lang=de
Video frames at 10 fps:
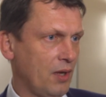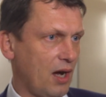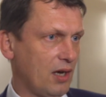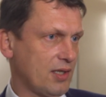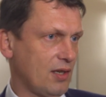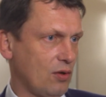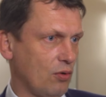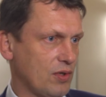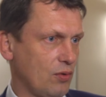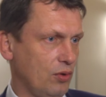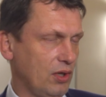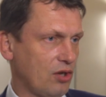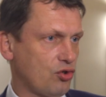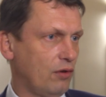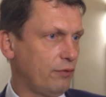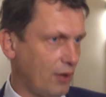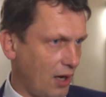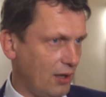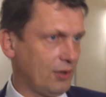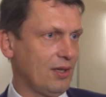80.000 Unterschriften,
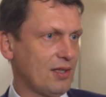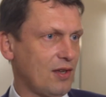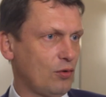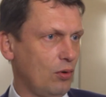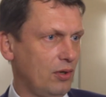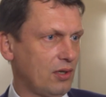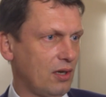allerdings natürlich